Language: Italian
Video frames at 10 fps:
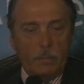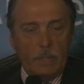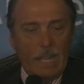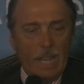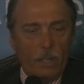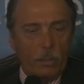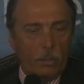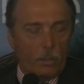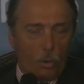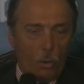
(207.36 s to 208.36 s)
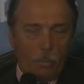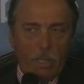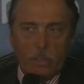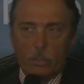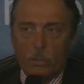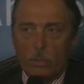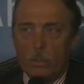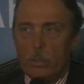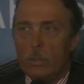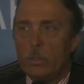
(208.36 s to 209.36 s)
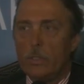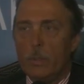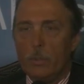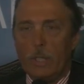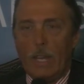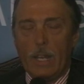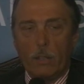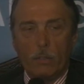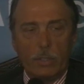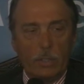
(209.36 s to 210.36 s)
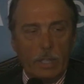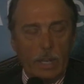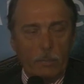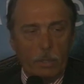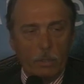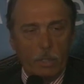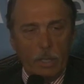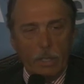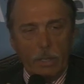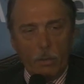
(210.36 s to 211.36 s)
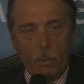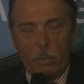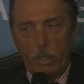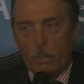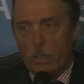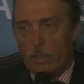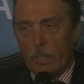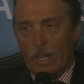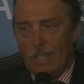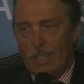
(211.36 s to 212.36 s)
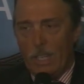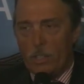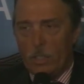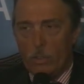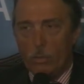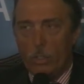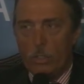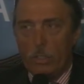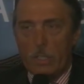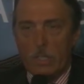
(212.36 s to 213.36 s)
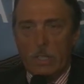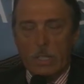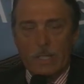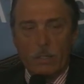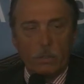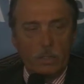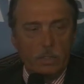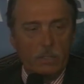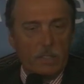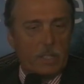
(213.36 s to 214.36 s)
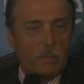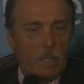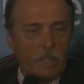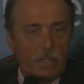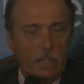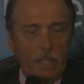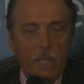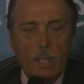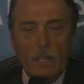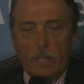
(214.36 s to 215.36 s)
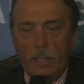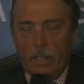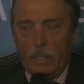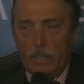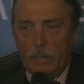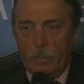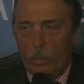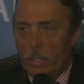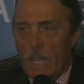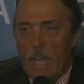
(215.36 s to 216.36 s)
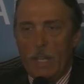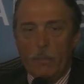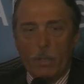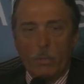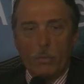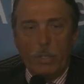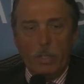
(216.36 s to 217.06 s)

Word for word: Milano, Roma sono diciamo, nell'ambito europeo tra le 10-12 destinazioni di investimenti eh, mondiali, per cui